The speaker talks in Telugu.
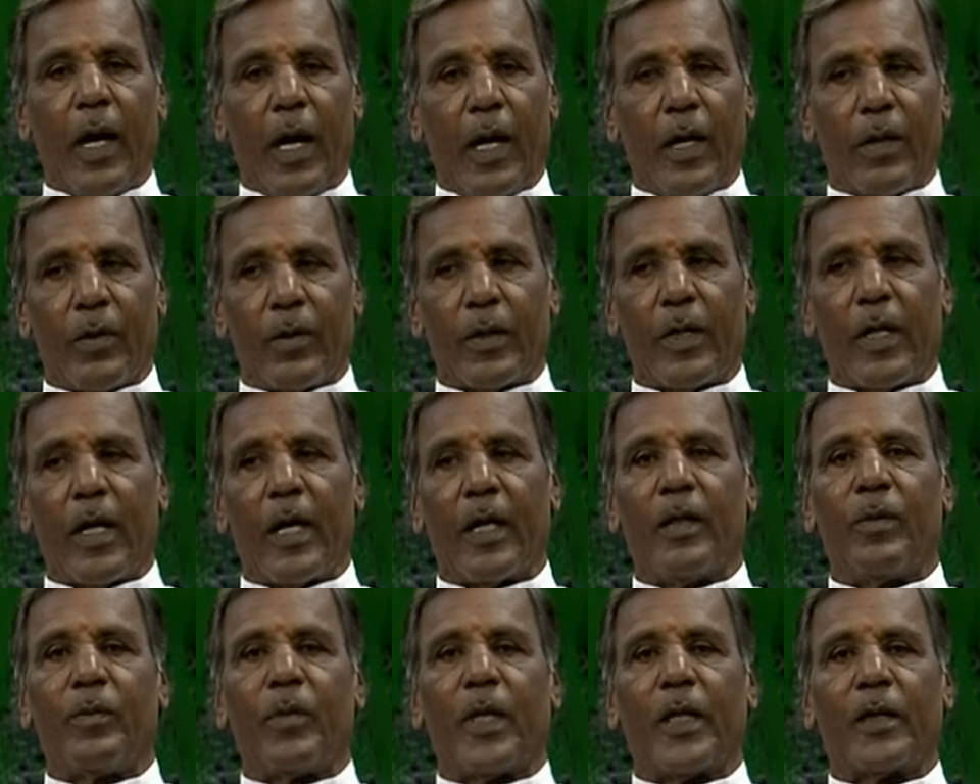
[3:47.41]

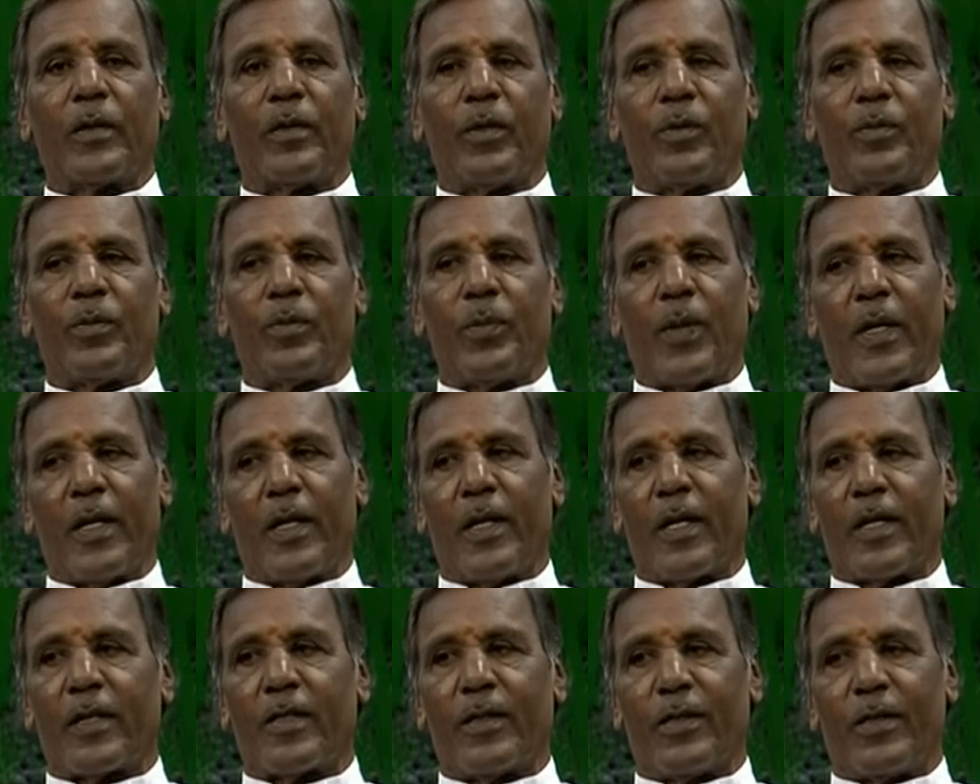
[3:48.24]
ఆరోగ్యాన్ని మాత్రం
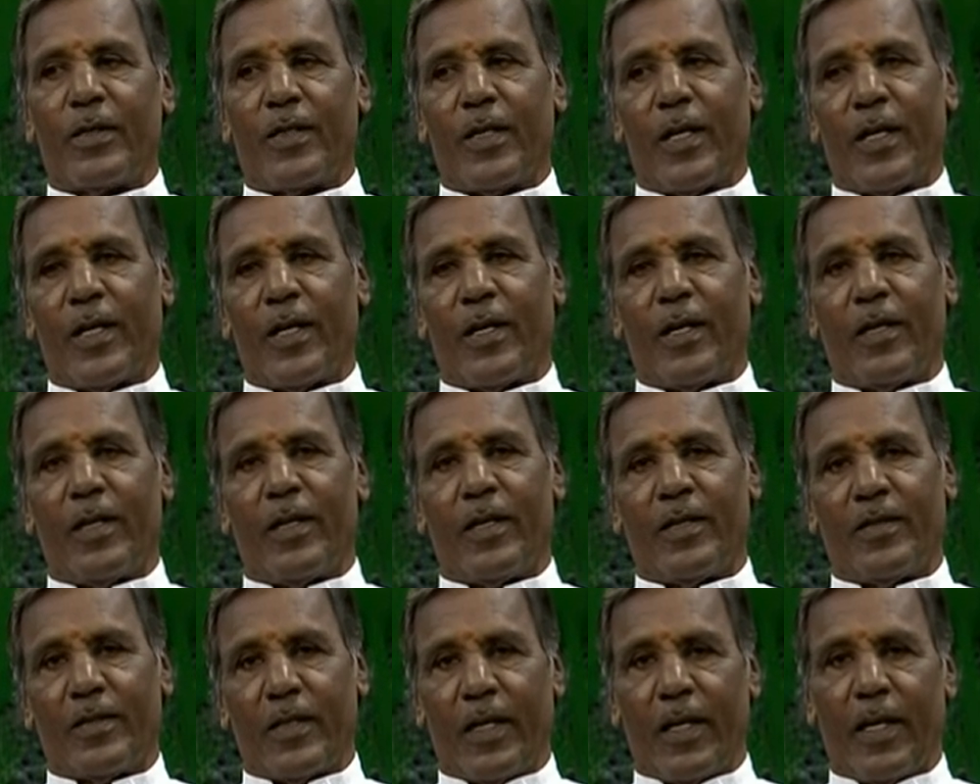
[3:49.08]
పరిరక్షణ చేయ
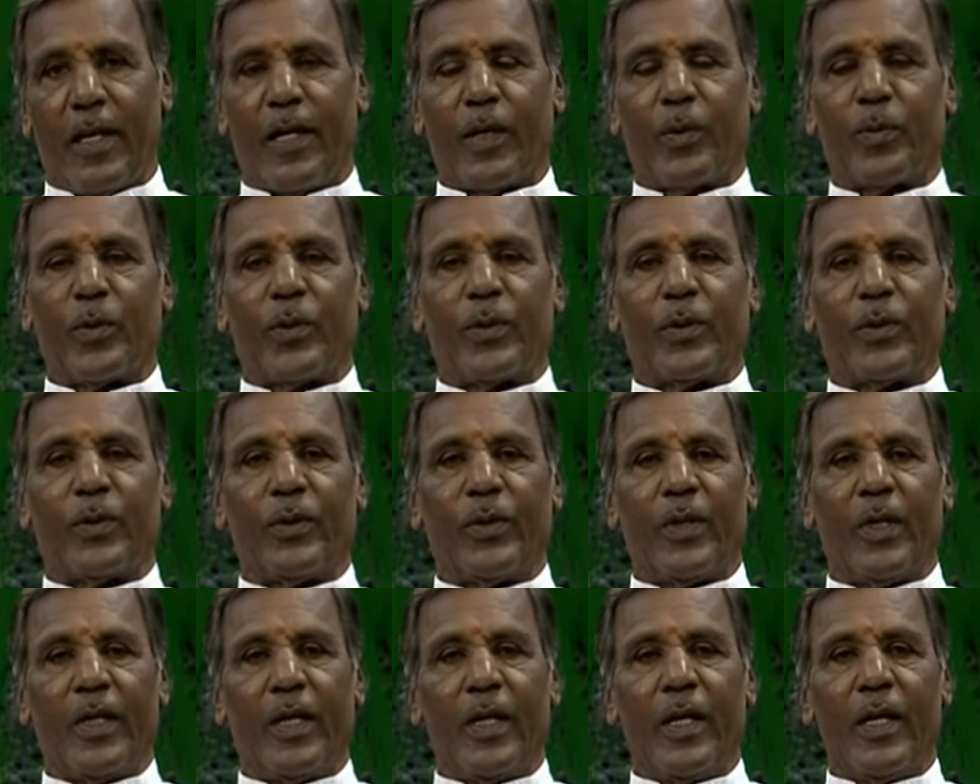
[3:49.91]

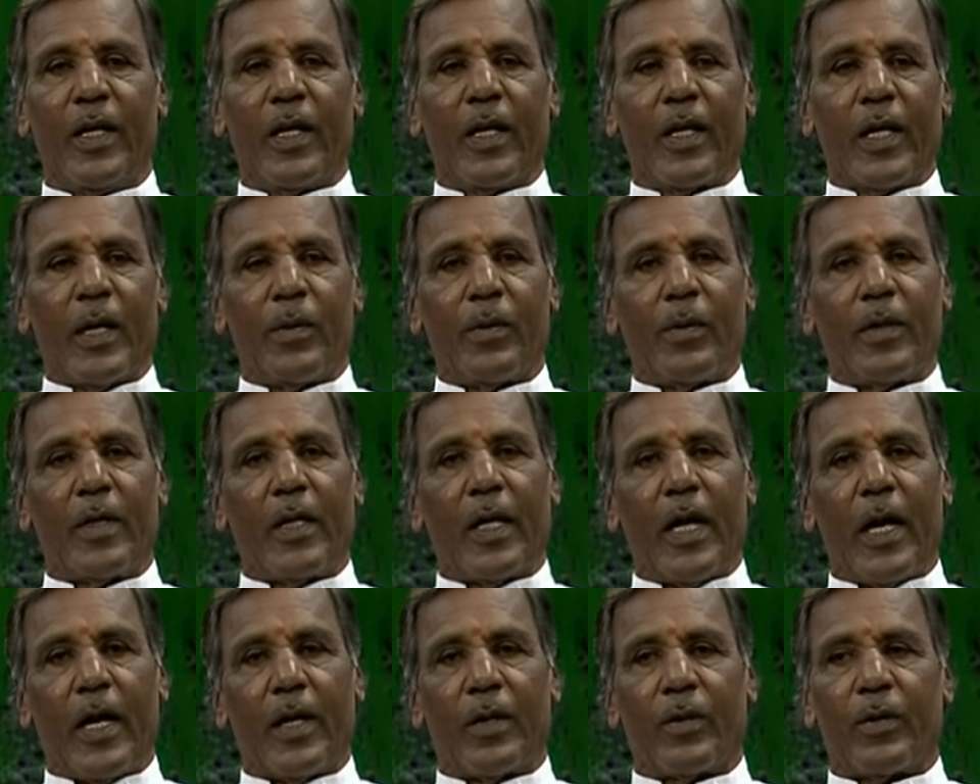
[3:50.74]
చేయలేకపోతుంది కాబట్టి
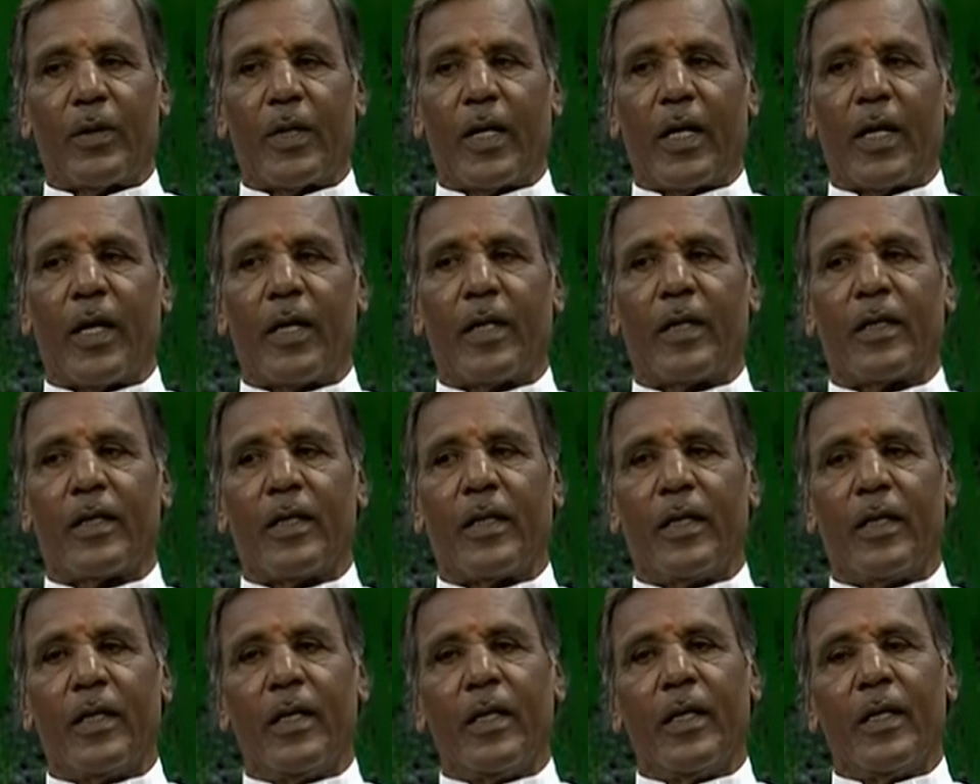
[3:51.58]

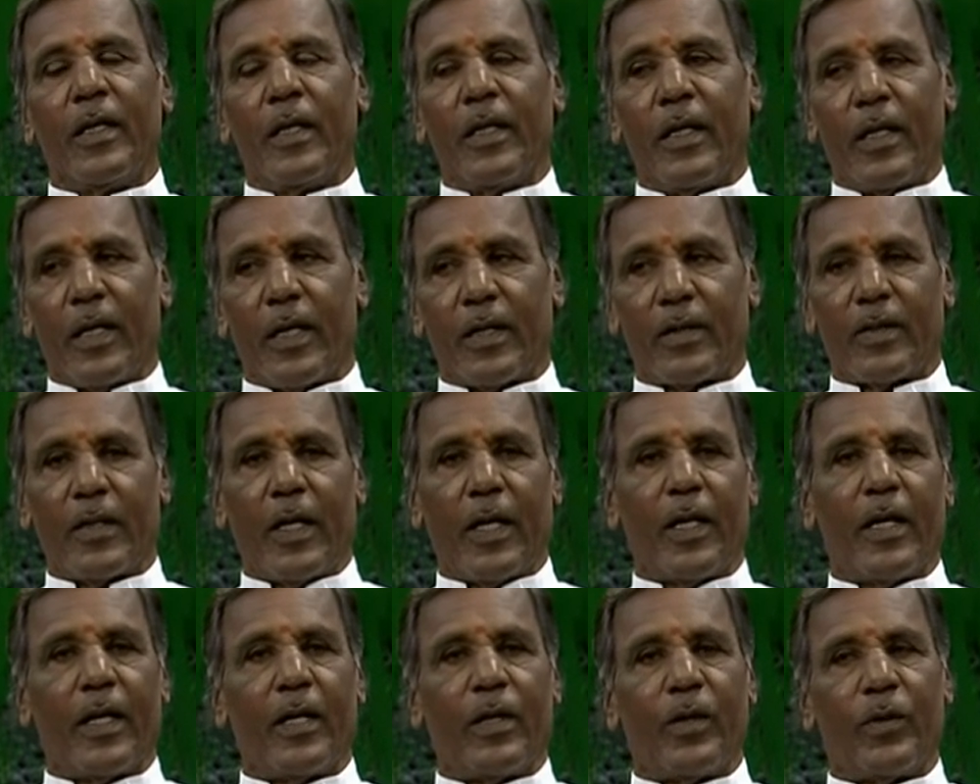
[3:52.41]
ఆరోగ్యానికి ఈ
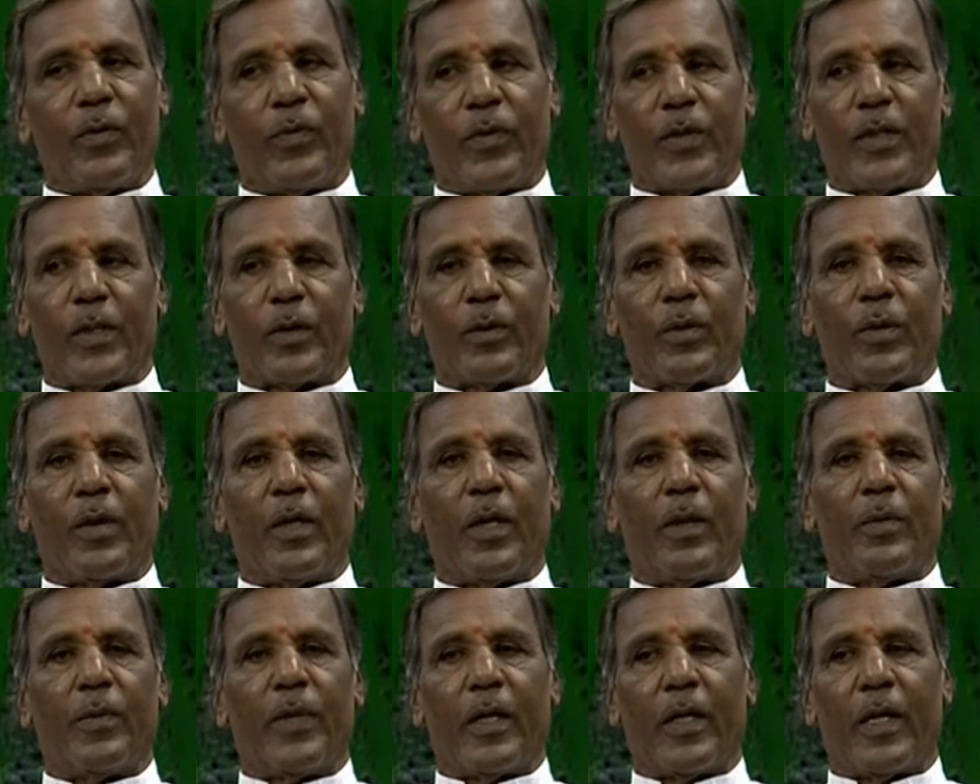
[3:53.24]
రసాయనాలు
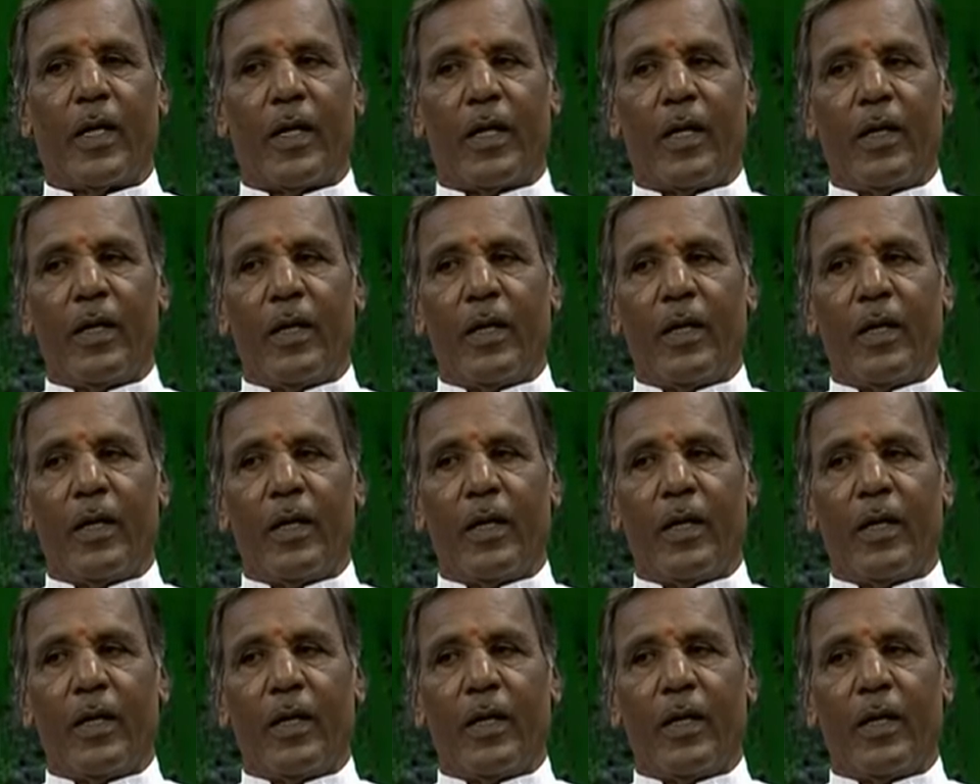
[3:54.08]
విషతుల్యమైన